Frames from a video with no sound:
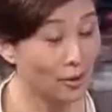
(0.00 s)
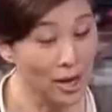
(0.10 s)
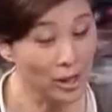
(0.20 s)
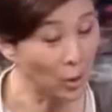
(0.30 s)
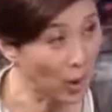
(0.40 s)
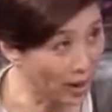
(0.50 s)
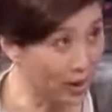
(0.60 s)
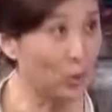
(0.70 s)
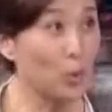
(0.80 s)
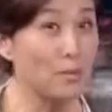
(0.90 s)
候，对，有
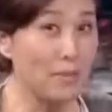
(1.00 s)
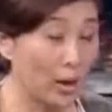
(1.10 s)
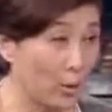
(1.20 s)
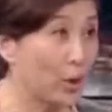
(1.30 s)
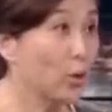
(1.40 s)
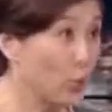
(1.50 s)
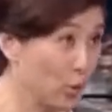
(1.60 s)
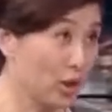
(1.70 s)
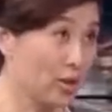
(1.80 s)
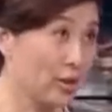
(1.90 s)
很多美国的
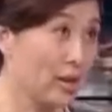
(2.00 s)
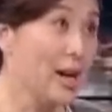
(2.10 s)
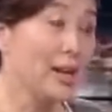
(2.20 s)
同事，